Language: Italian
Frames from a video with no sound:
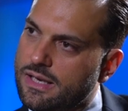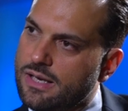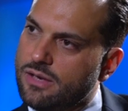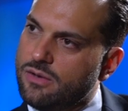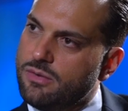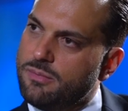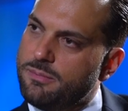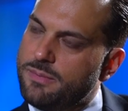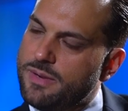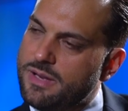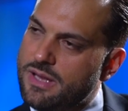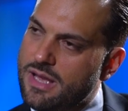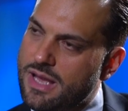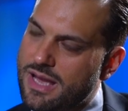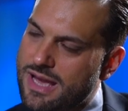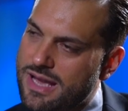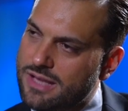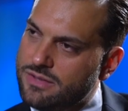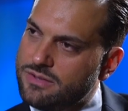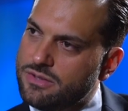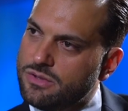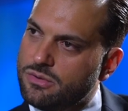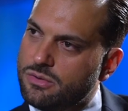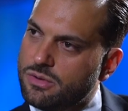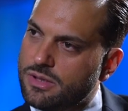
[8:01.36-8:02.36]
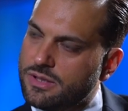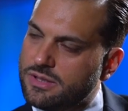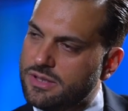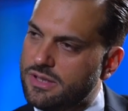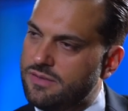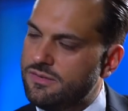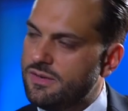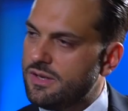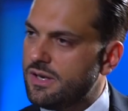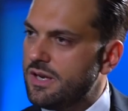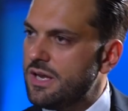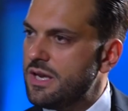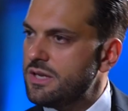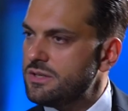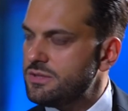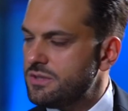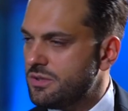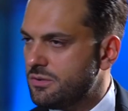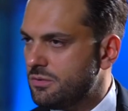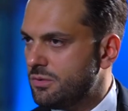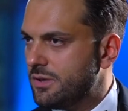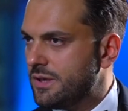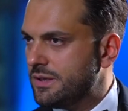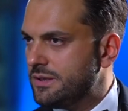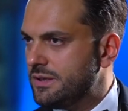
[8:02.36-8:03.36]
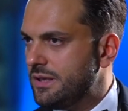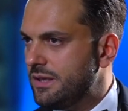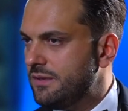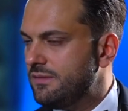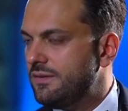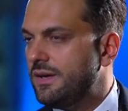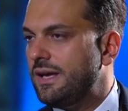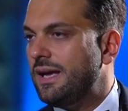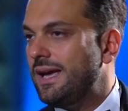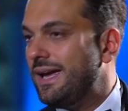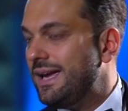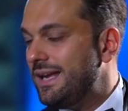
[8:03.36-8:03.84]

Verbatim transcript: le compagnie assicurative, riassicurative